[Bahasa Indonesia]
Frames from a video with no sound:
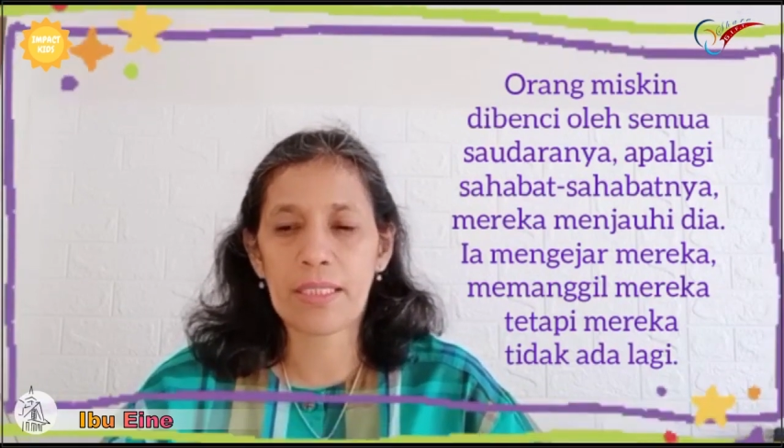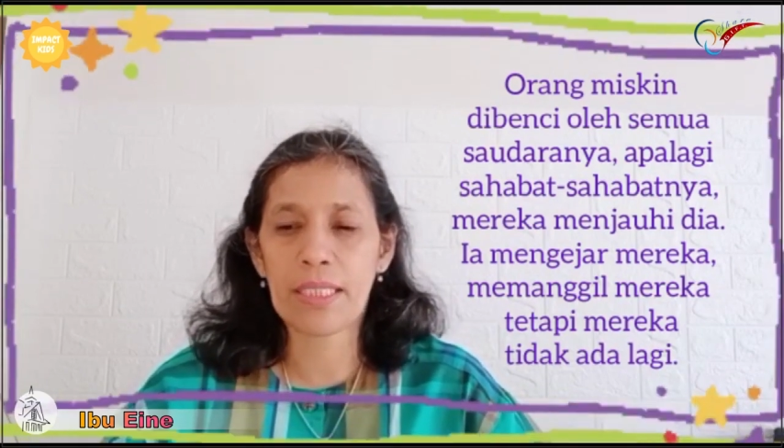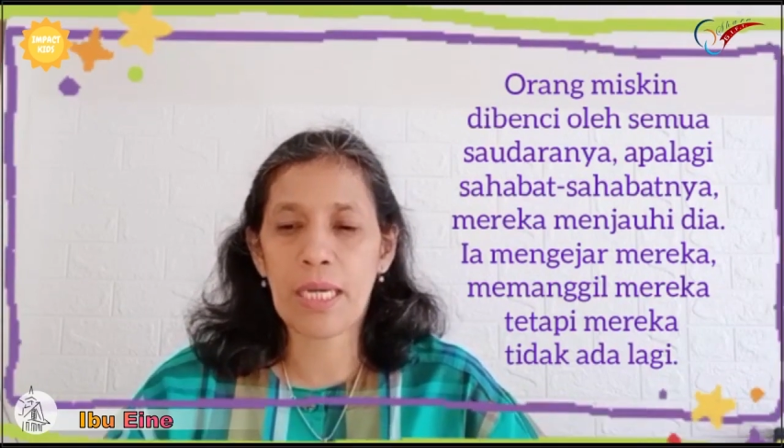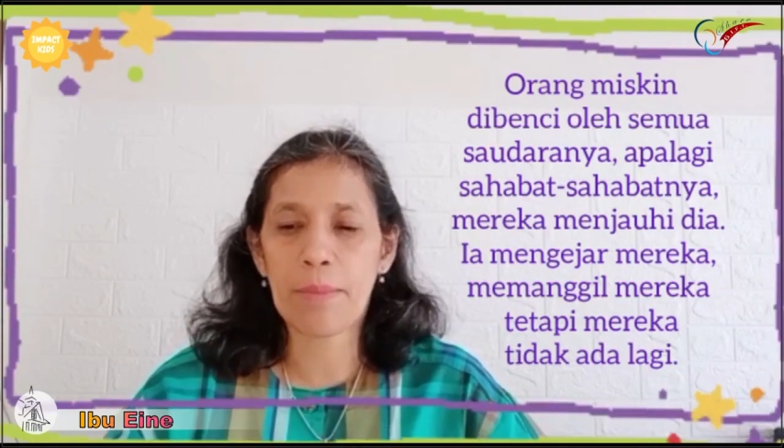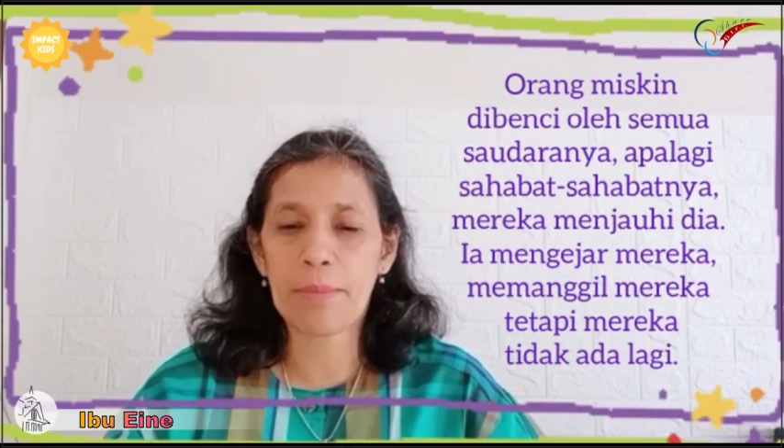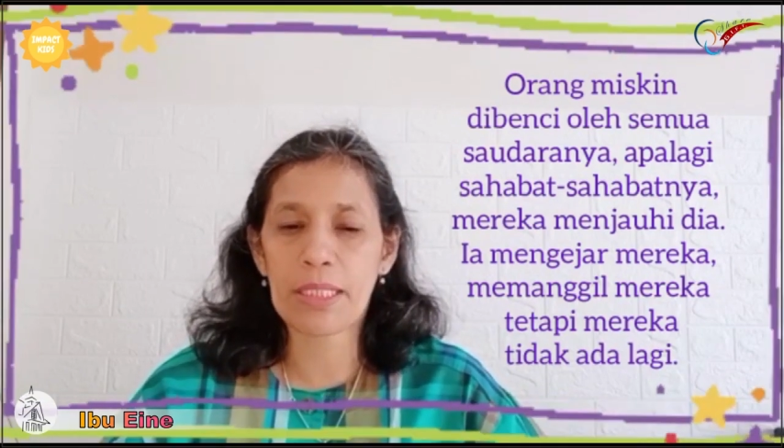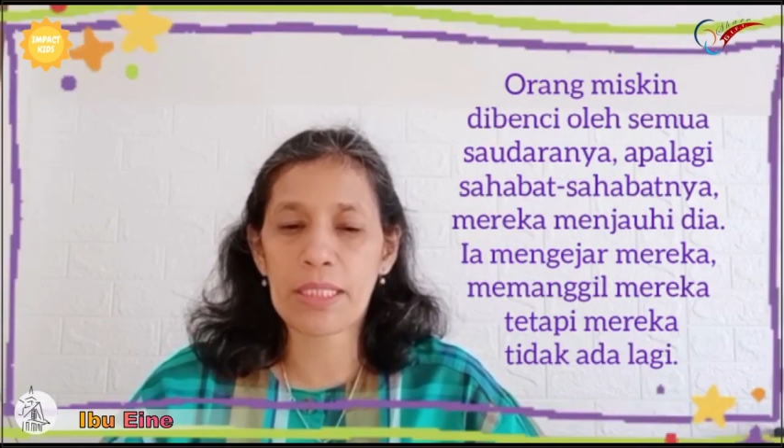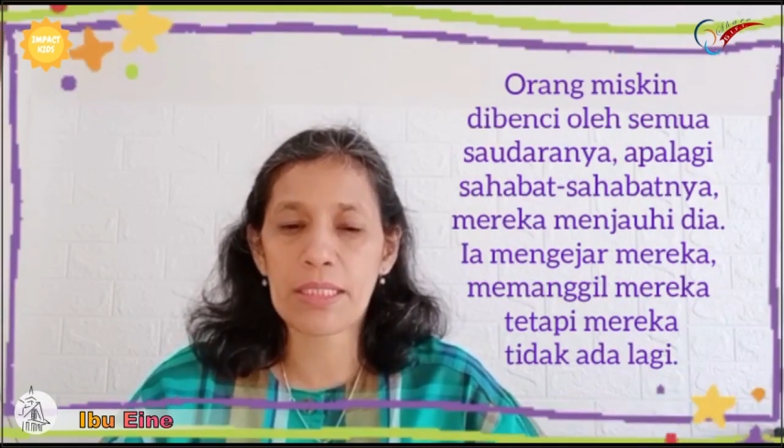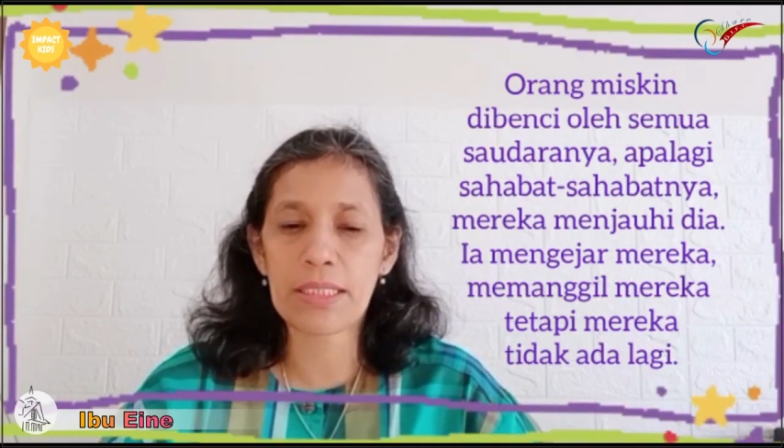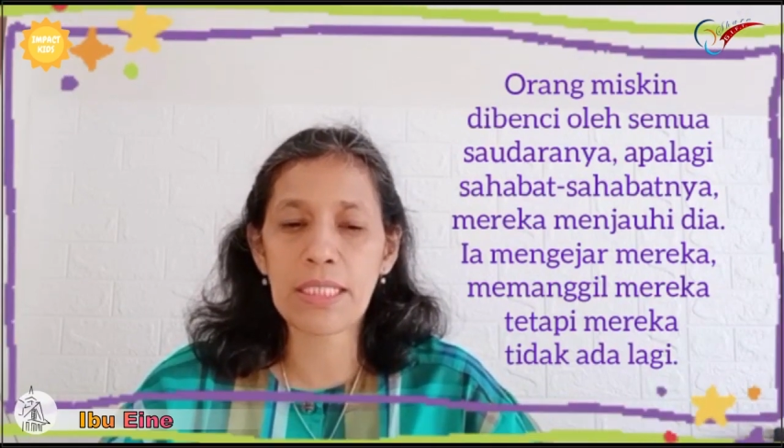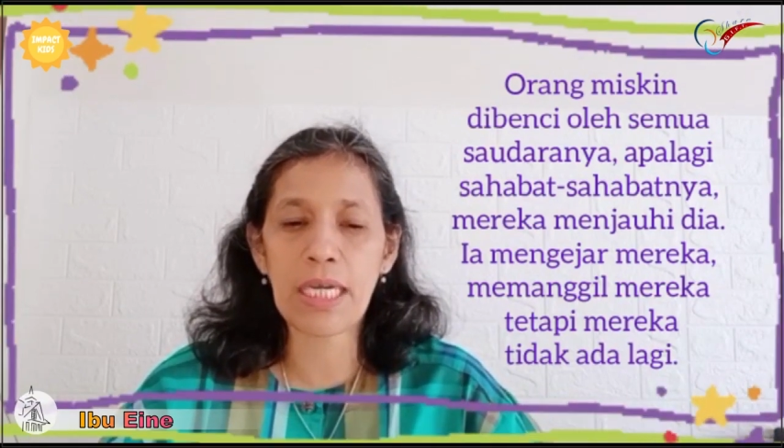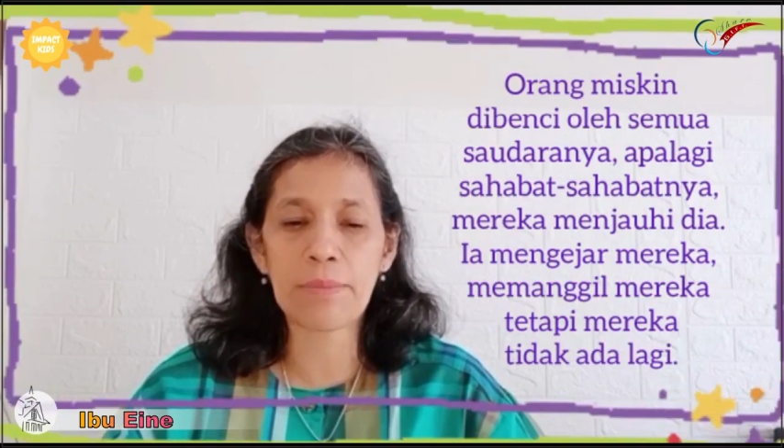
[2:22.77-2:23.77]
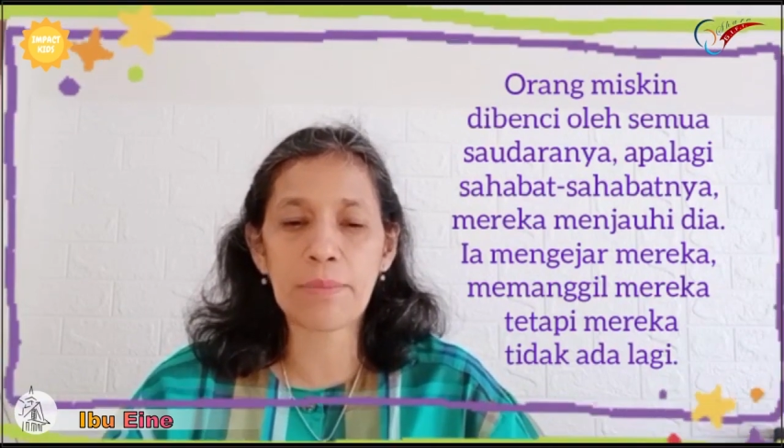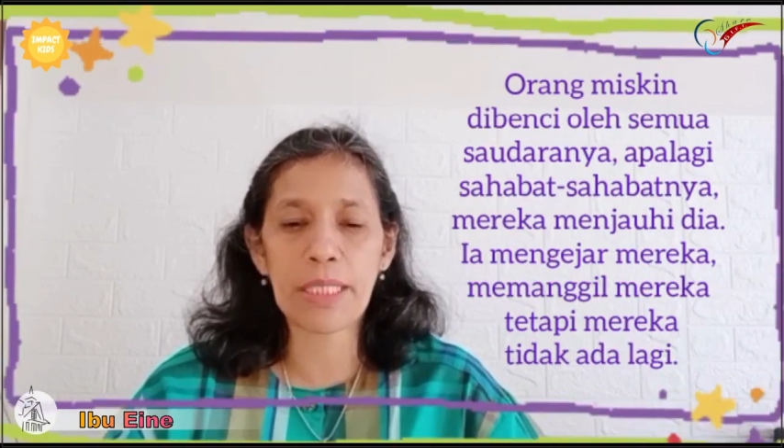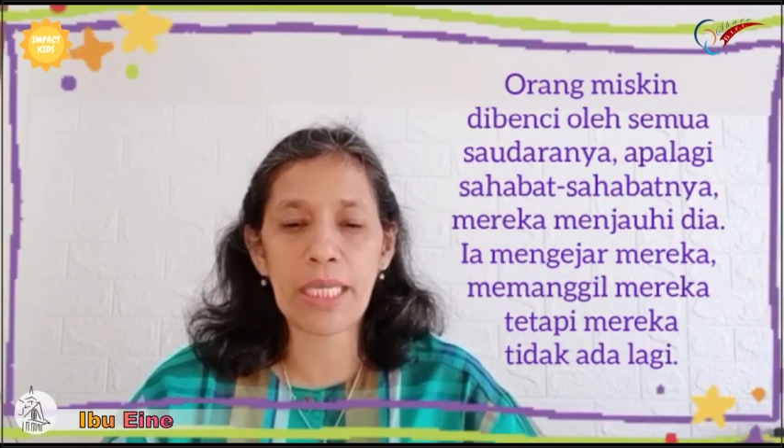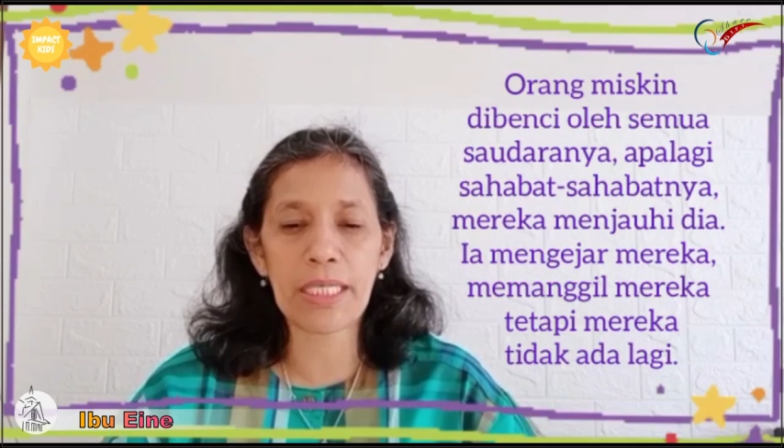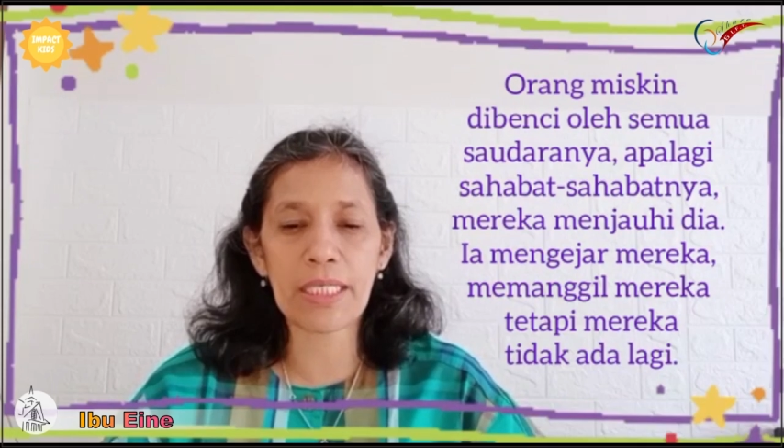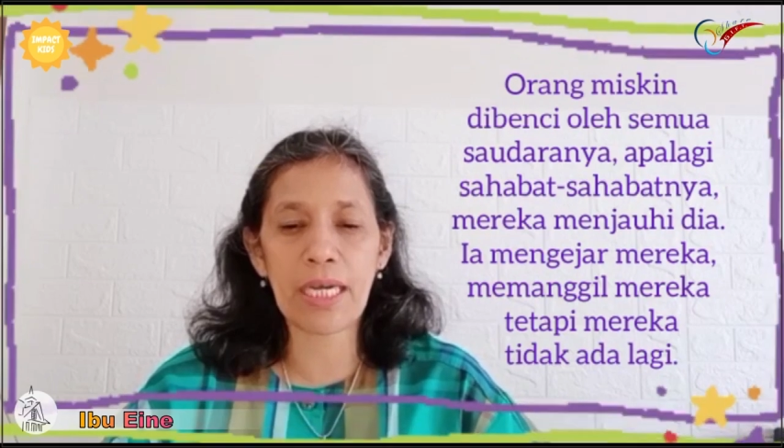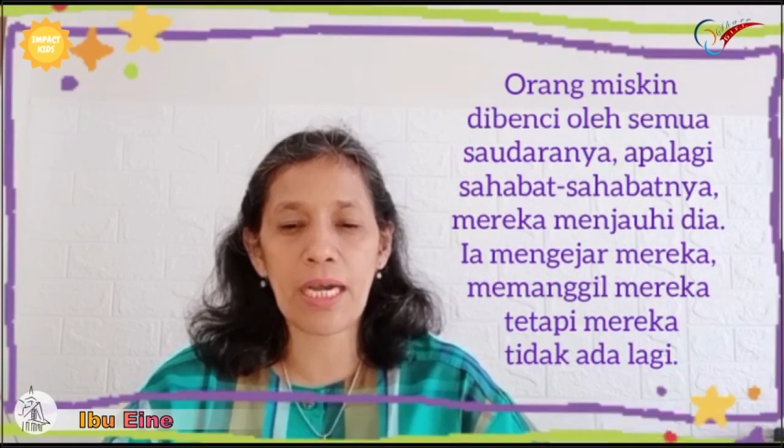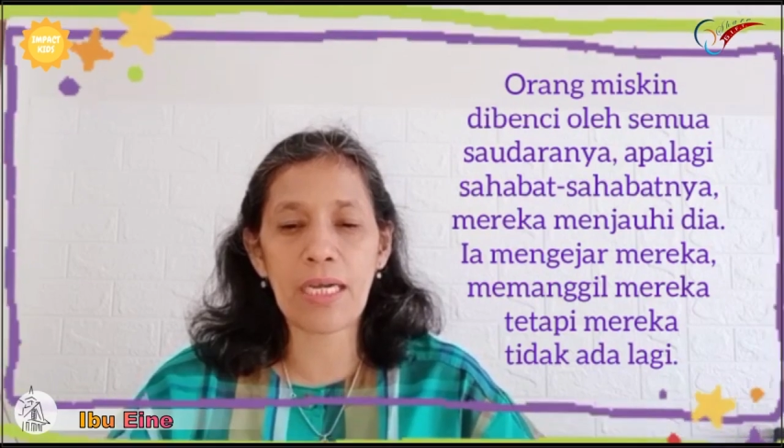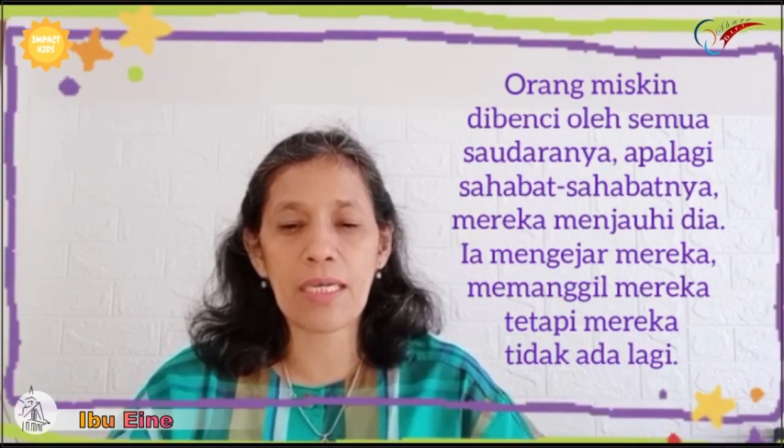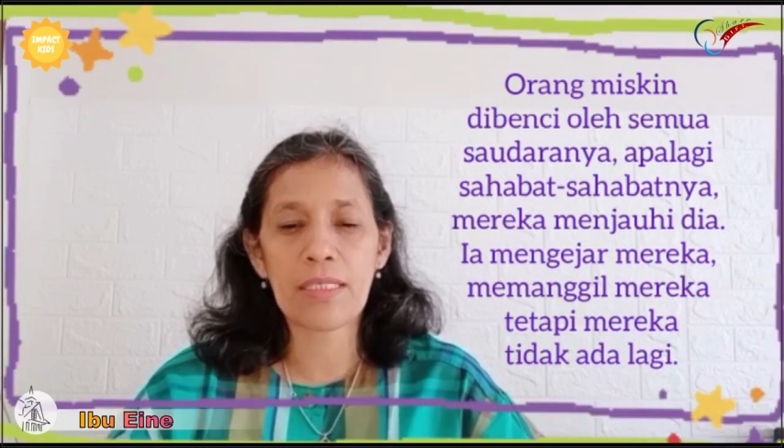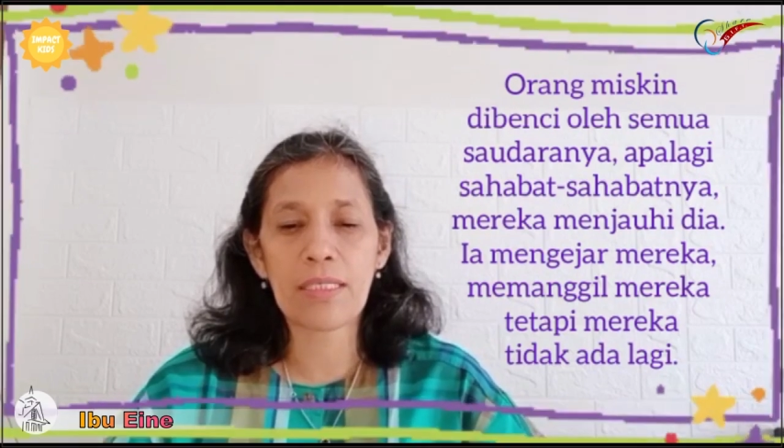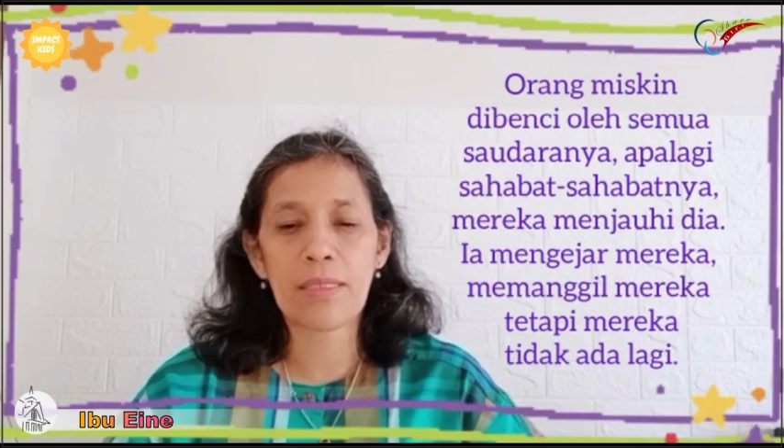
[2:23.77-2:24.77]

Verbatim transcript: ia mengejar mereka,